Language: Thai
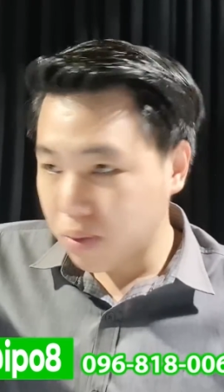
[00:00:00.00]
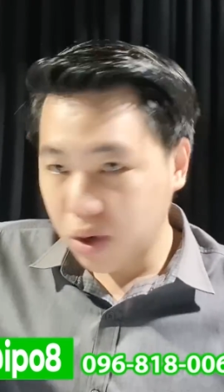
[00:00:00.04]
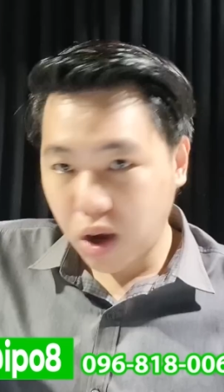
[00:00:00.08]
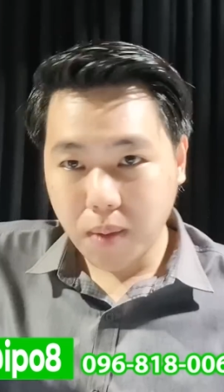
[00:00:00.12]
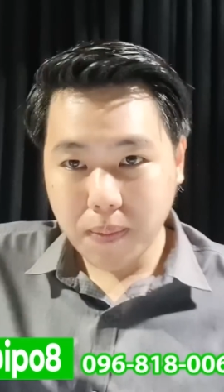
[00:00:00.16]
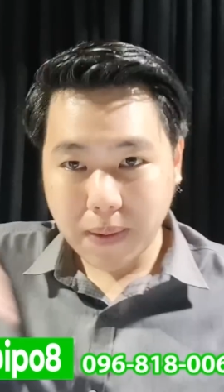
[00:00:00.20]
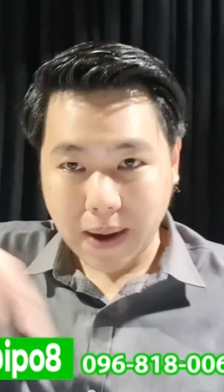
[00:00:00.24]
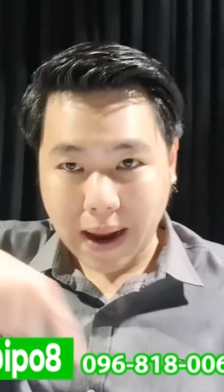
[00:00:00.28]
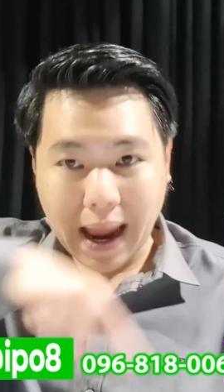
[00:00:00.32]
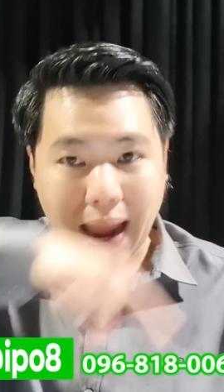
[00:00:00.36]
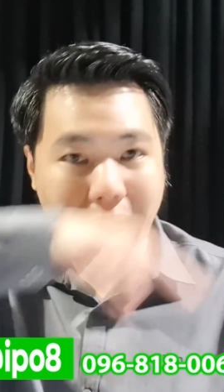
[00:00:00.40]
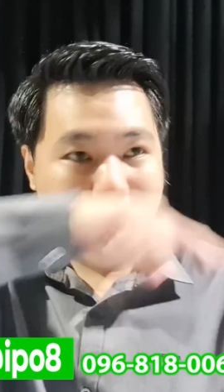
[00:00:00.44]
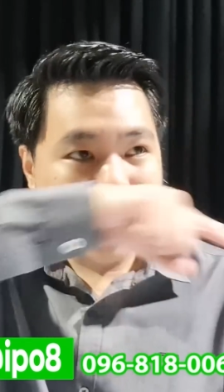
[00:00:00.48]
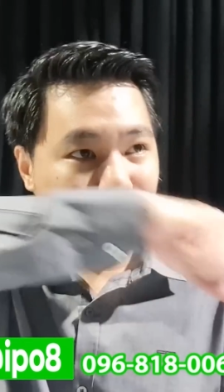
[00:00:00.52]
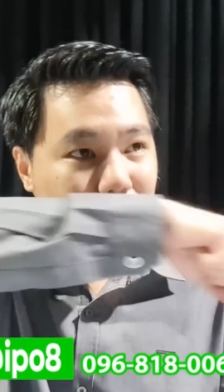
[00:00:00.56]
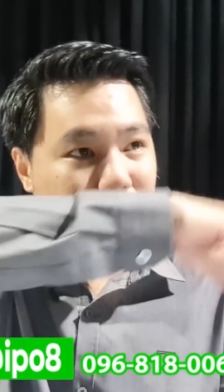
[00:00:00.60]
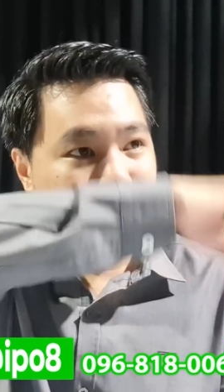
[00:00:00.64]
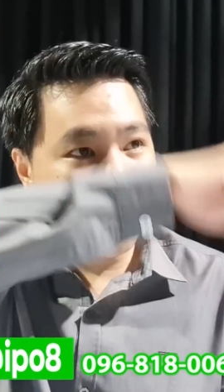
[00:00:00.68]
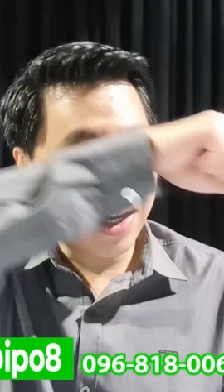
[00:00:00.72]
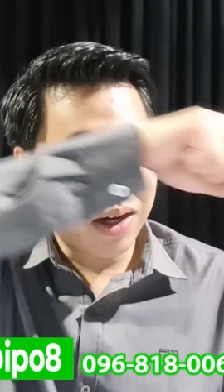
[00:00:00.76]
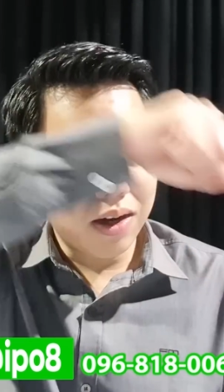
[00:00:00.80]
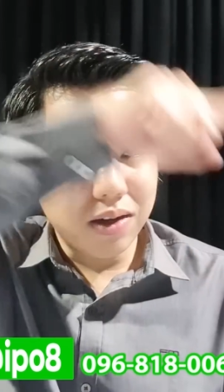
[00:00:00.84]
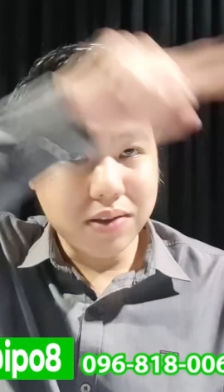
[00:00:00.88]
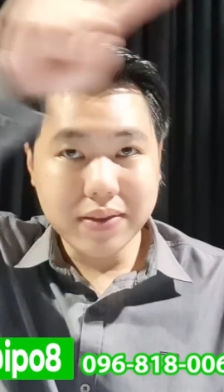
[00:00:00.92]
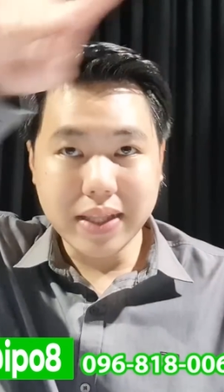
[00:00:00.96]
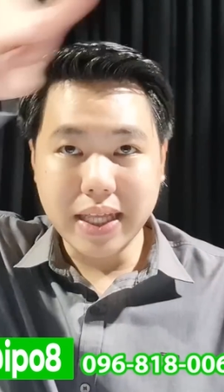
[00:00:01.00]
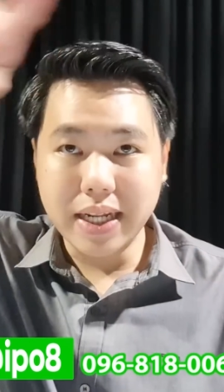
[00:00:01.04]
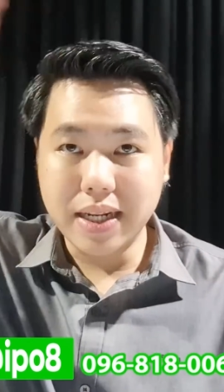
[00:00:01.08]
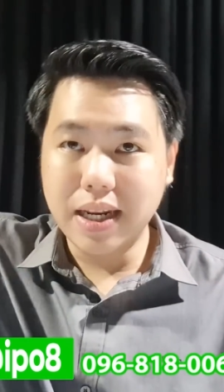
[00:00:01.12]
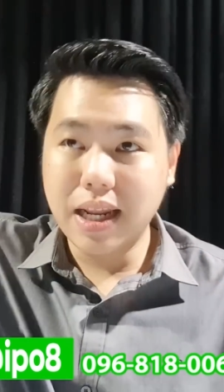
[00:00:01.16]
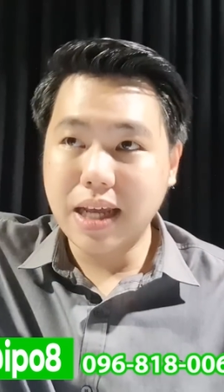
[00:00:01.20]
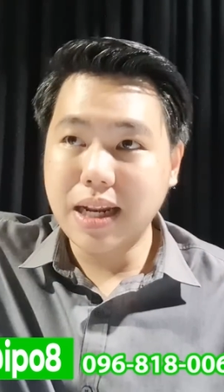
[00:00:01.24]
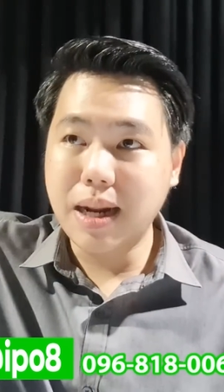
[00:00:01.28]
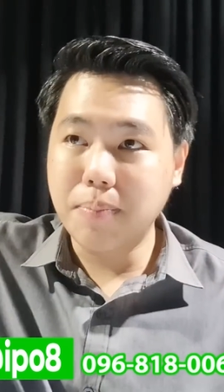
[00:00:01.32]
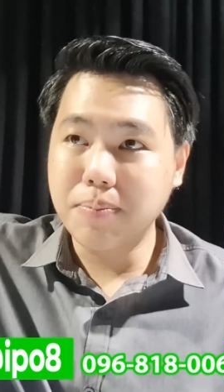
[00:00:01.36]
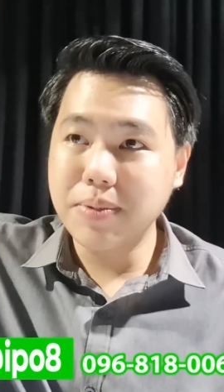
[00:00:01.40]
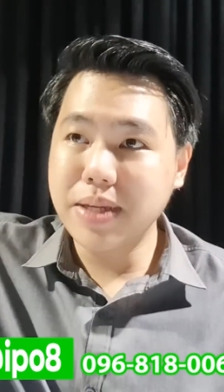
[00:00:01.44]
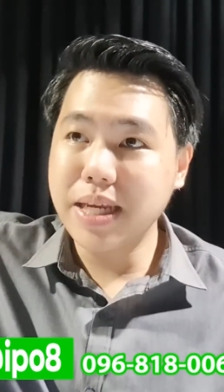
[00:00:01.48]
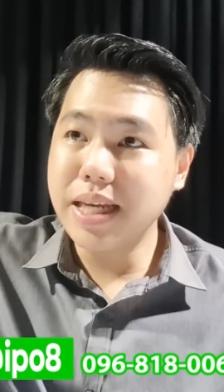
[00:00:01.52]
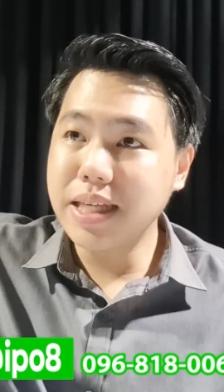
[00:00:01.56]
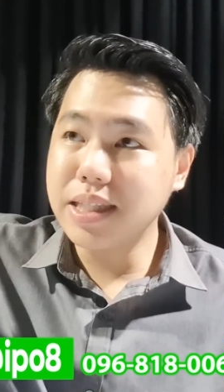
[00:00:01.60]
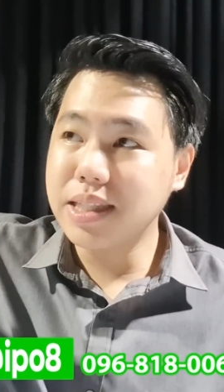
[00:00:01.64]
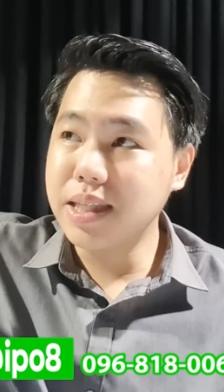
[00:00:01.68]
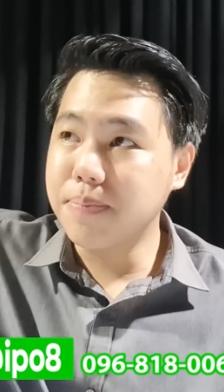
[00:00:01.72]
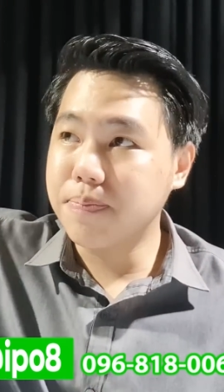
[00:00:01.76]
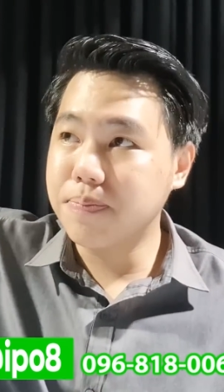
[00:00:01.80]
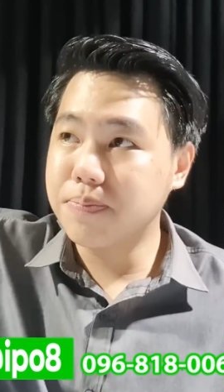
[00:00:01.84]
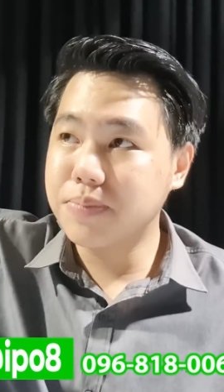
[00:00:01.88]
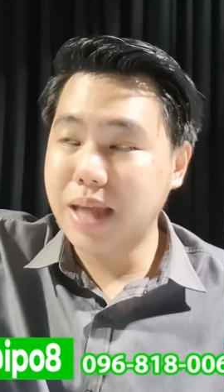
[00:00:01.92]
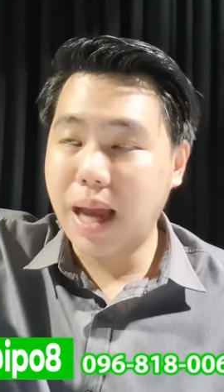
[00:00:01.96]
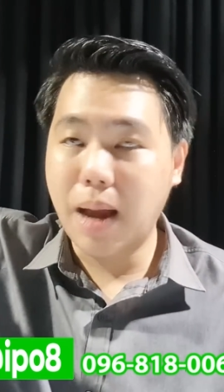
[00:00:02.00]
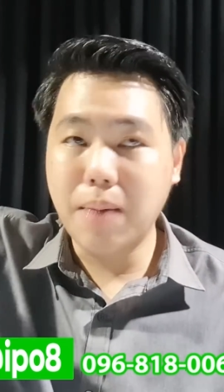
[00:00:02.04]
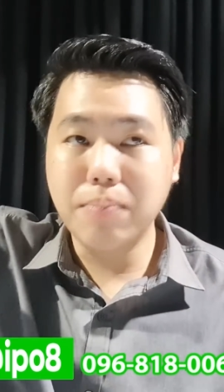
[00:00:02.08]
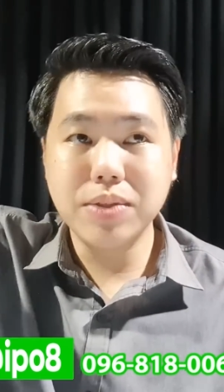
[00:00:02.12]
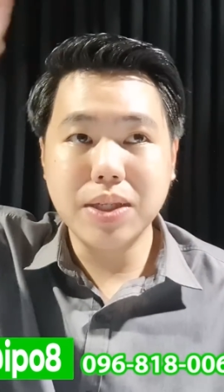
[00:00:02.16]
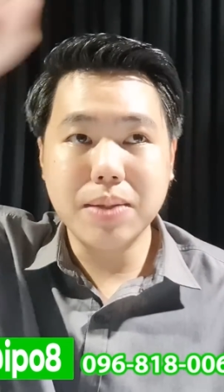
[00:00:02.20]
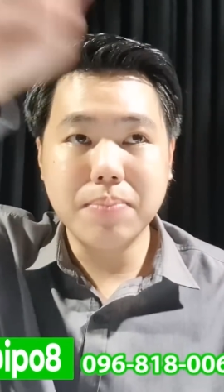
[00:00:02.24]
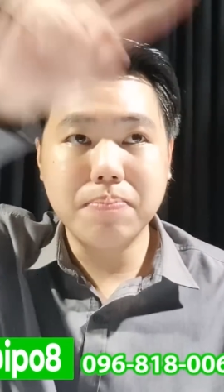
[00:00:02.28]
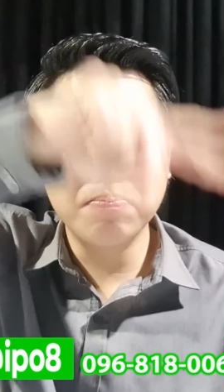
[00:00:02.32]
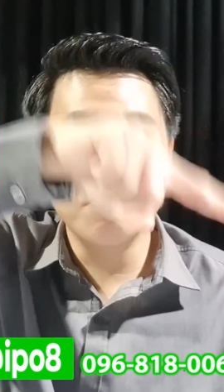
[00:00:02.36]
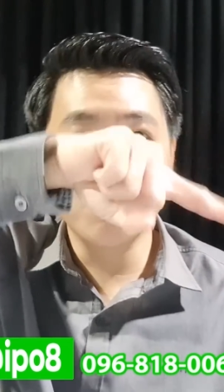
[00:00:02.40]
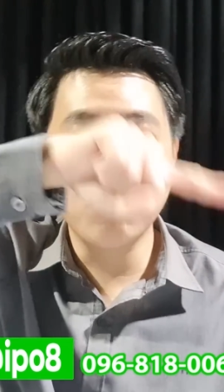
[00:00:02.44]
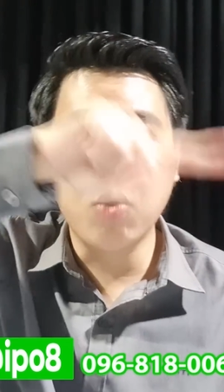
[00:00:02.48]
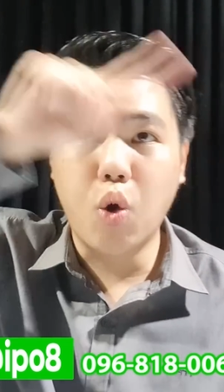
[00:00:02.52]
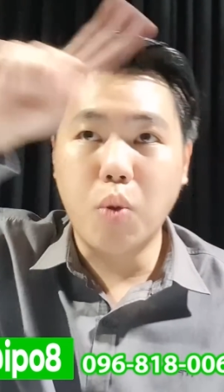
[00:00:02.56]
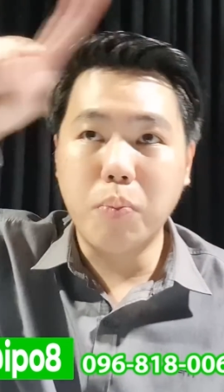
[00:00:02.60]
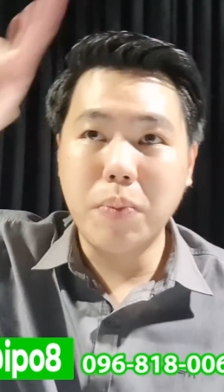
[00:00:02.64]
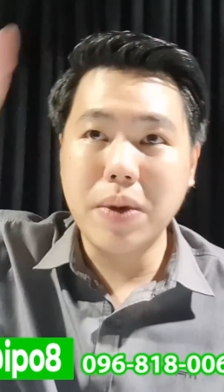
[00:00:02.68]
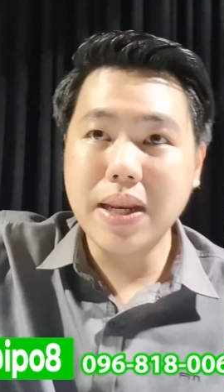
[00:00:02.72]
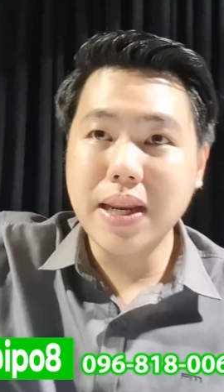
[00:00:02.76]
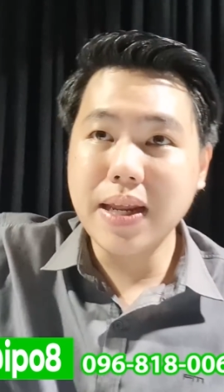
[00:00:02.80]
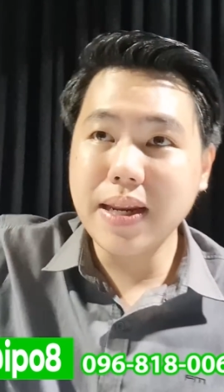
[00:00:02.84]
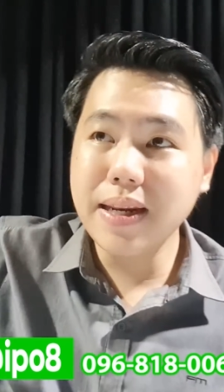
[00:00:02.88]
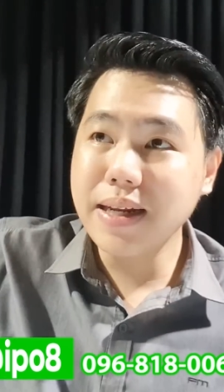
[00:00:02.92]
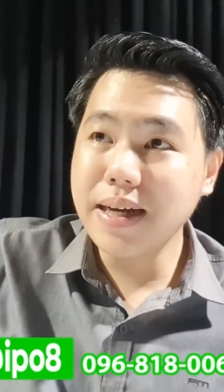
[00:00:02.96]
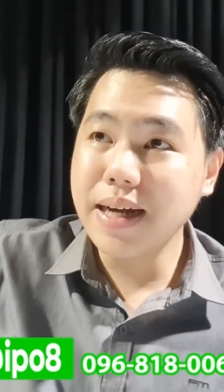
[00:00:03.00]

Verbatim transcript: รอบๆข้างเราเนี่ยก็ติดระดับยี่สิบ สามสิบบวกไป